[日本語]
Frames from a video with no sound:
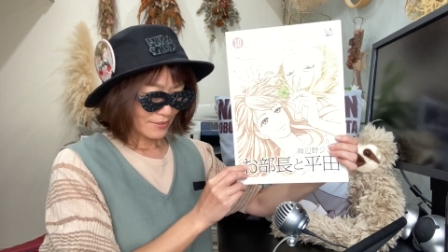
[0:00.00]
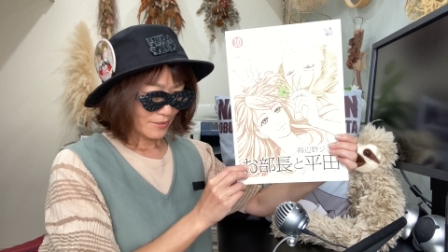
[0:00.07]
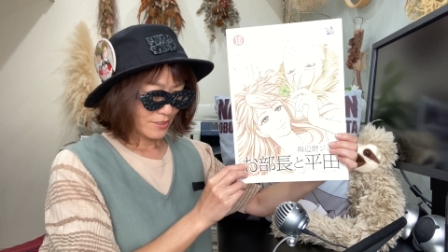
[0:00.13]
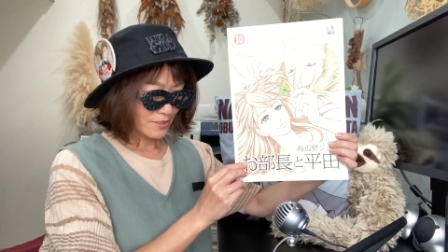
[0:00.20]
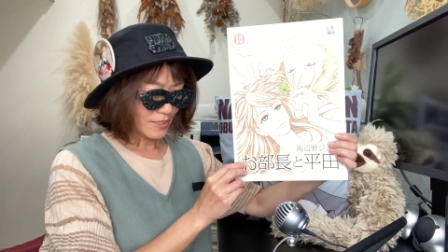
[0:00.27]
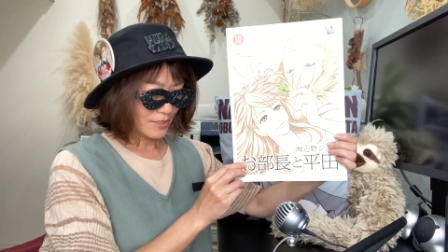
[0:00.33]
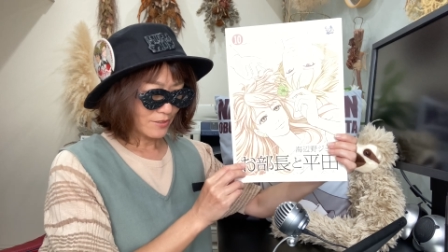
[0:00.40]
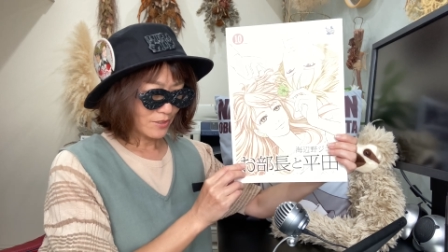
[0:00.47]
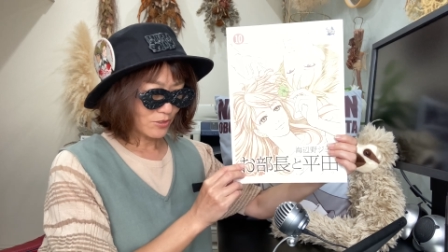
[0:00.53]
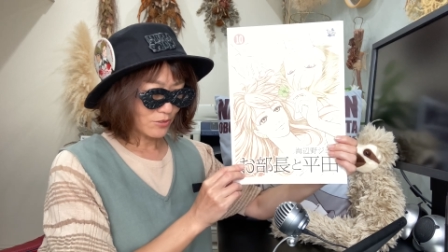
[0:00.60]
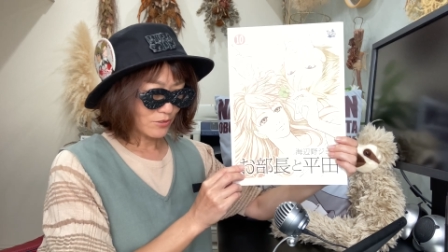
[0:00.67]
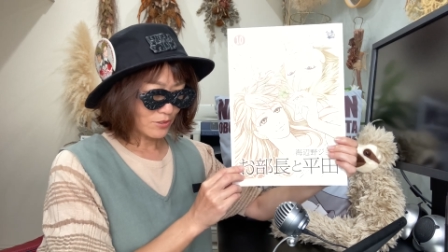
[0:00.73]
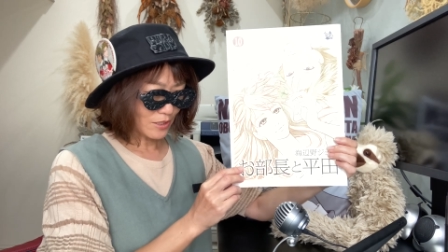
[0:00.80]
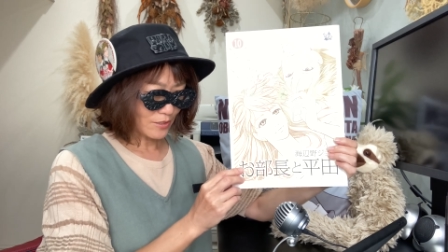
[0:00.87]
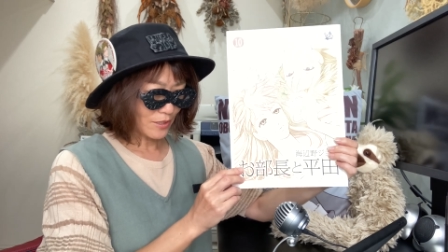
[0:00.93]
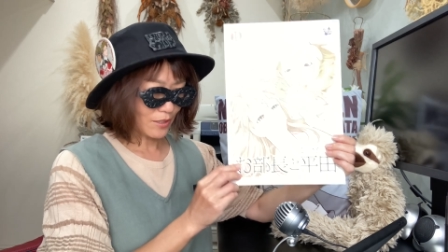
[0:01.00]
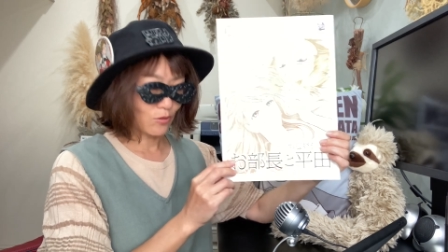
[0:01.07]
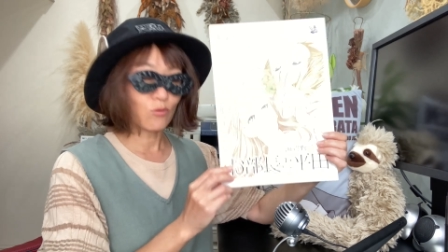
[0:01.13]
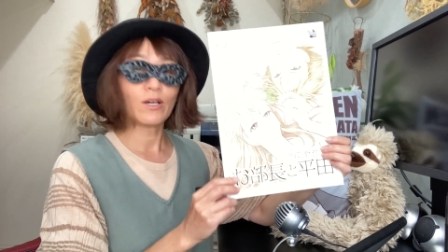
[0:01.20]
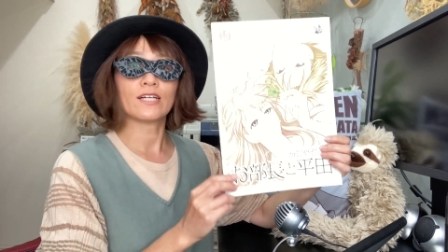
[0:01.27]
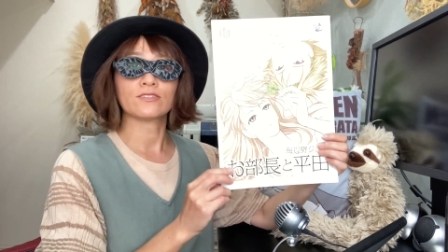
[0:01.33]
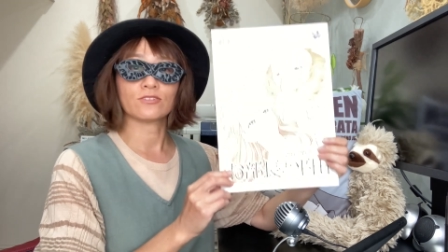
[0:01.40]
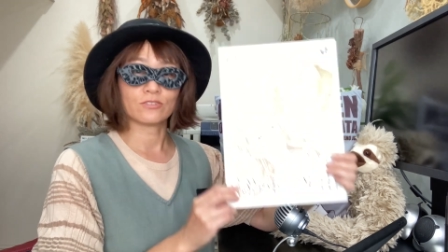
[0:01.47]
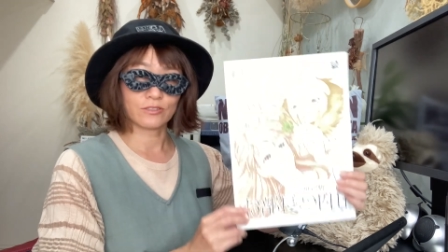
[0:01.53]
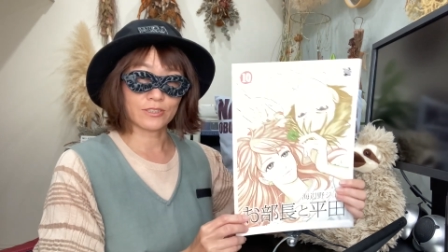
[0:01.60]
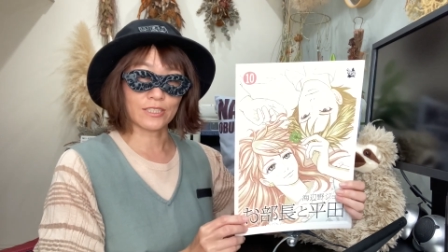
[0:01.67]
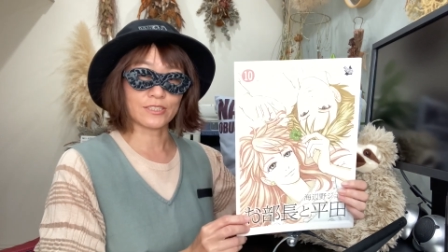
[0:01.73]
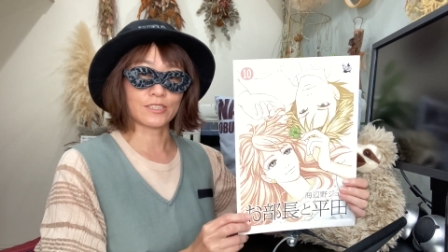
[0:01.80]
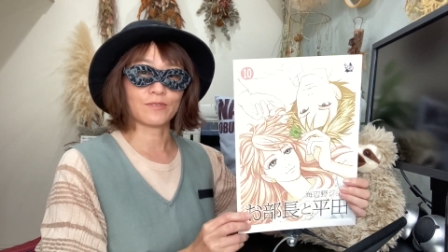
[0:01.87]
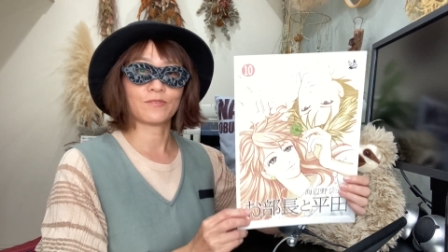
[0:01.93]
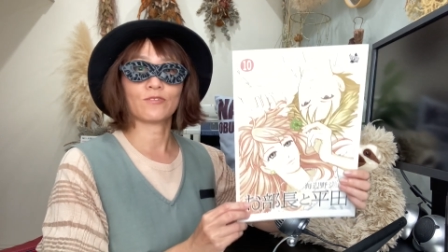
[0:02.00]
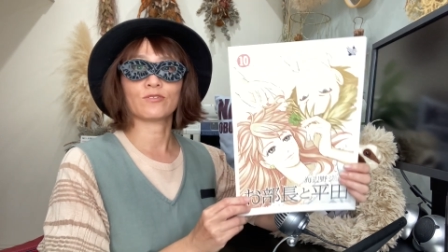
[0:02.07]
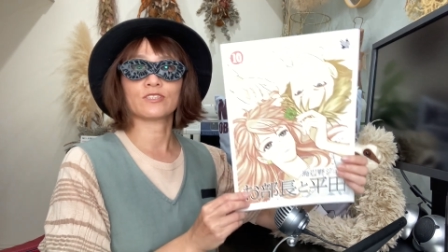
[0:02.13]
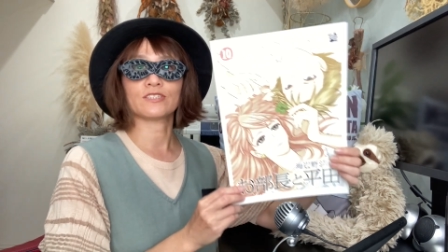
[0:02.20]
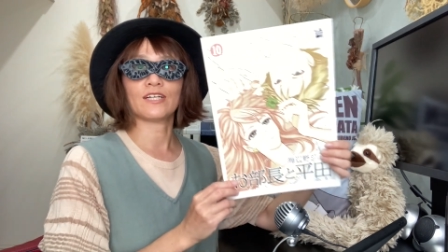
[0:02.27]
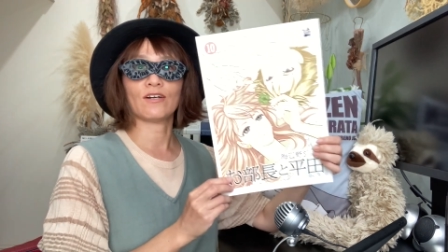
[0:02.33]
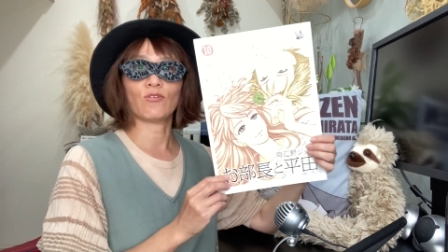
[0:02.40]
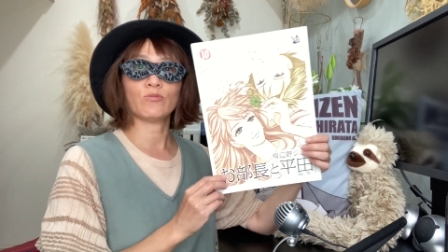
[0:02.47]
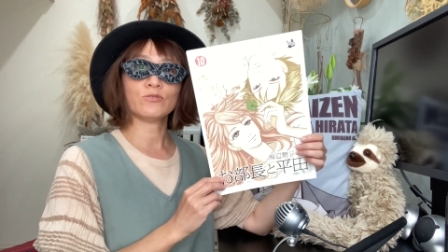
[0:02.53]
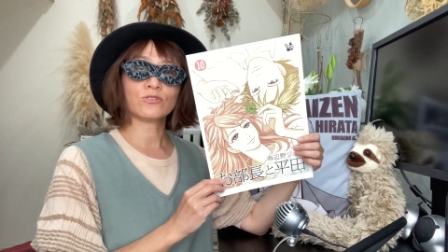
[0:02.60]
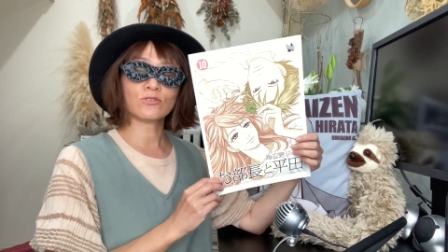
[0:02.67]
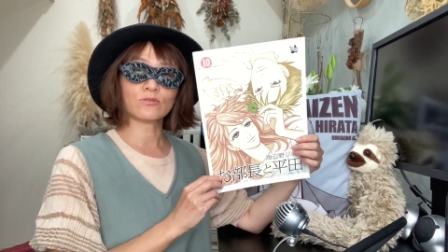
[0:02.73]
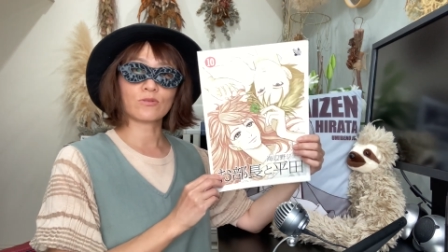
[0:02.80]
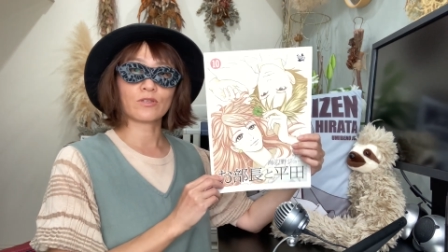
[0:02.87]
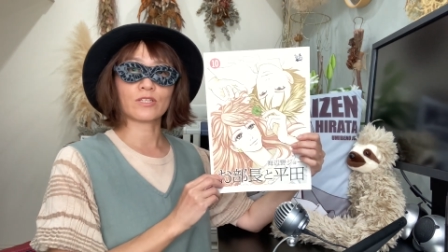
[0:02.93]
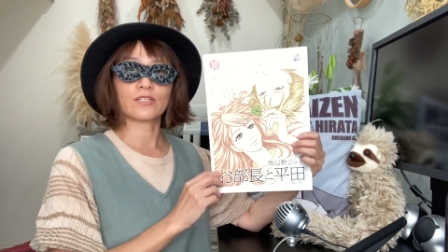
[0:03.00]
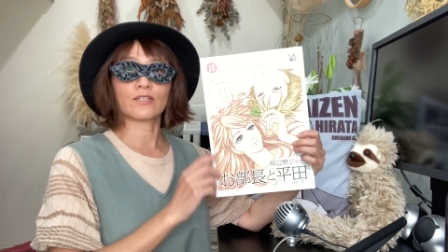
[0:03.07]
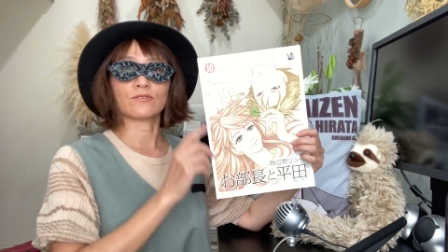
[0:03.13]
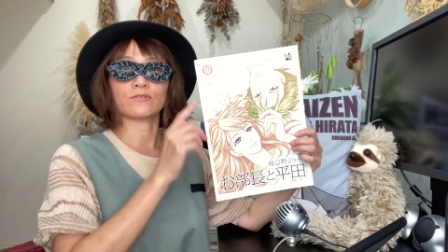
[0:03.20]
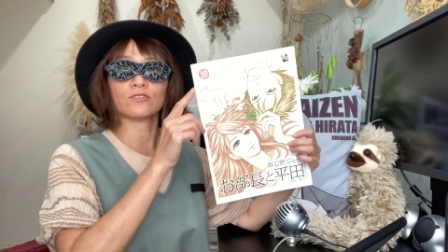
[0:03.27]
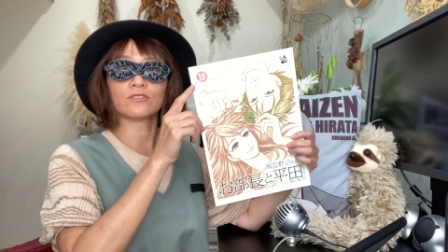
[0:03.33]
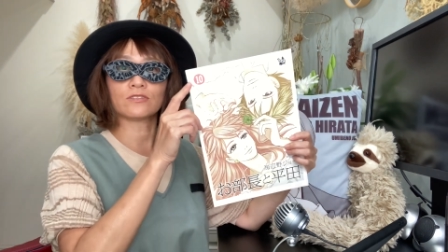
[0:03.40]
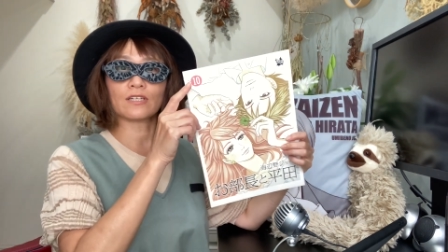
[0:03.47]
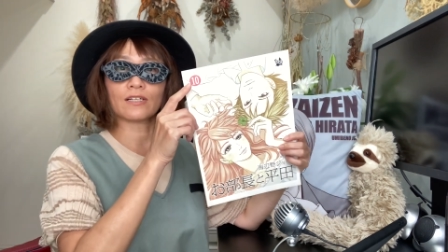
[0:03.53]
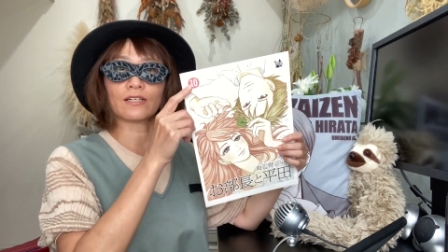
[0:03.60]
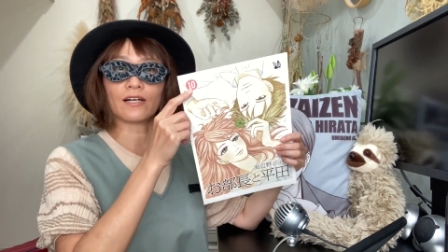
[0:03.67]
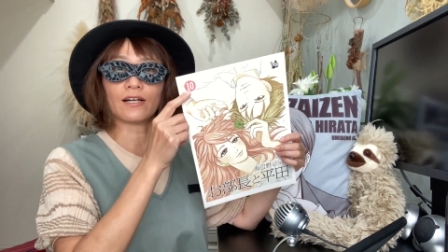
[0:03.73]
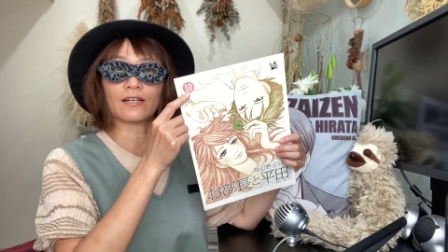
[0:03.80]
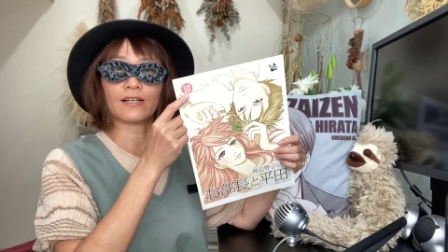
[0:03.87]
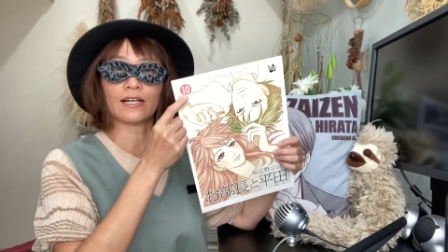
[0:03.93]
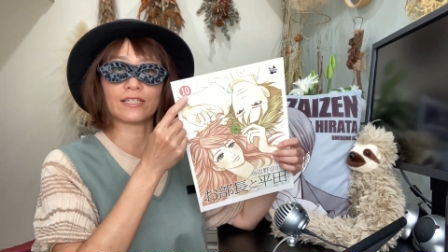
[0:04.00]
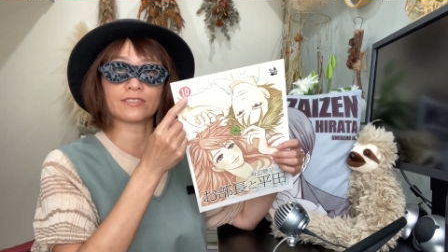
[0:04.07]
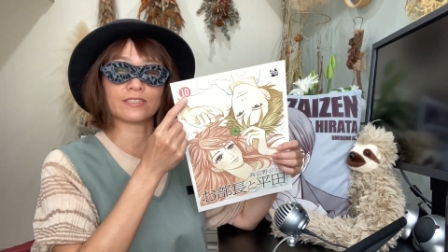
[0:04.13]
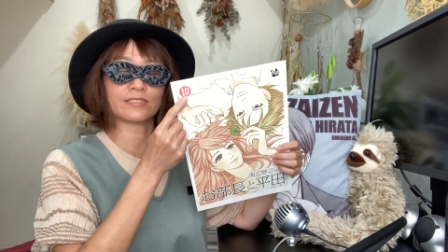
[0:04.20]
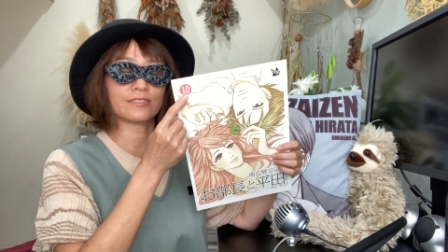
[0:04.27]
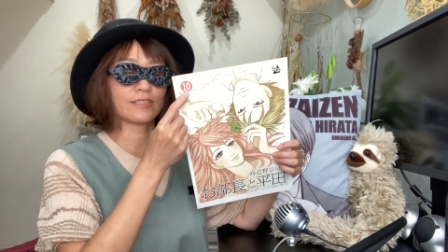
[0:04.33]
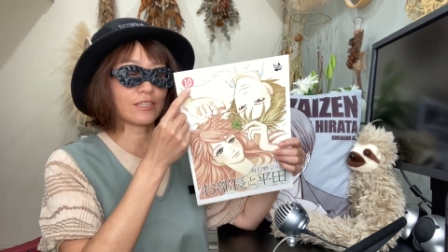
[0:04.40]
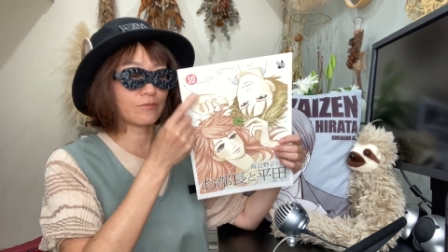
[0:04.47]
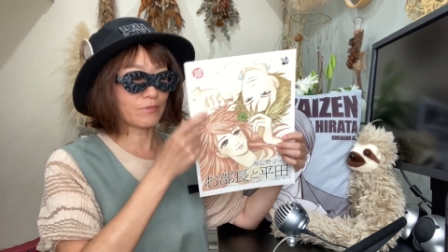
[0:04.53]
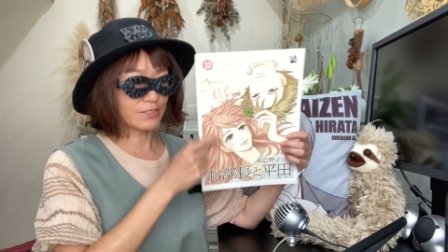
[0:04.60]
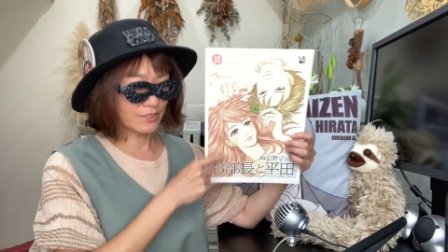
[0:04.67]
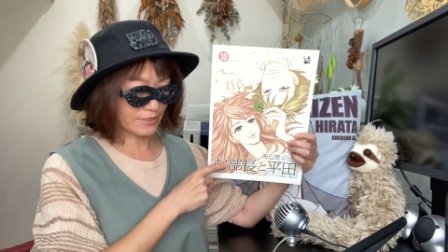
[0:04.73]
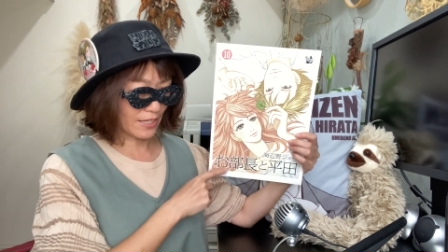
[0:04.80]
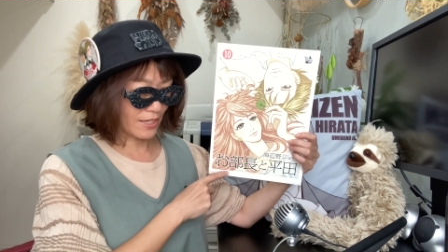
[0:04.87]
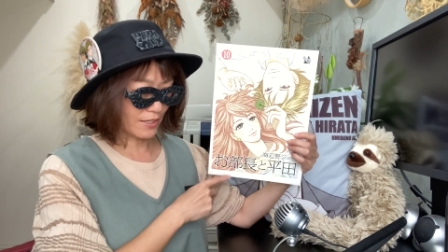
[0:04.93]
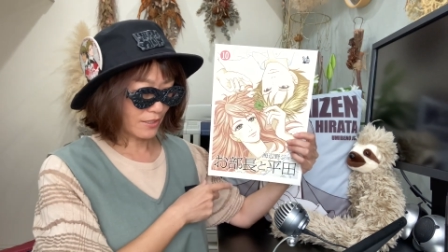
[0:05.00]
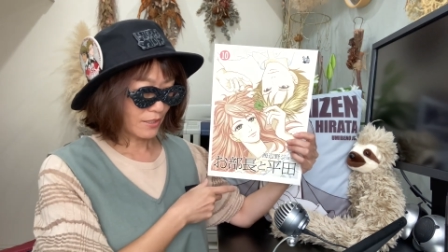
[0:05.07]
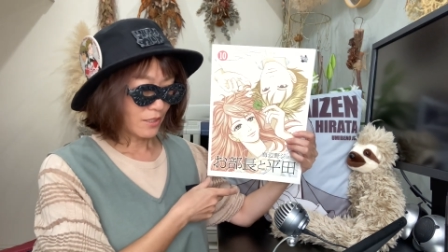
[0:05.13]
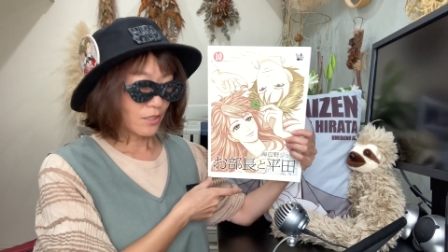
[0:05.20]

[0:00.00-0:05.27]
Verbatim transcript: 2023年5月1日こちら「お部長と下駄」の10巻が配信されまして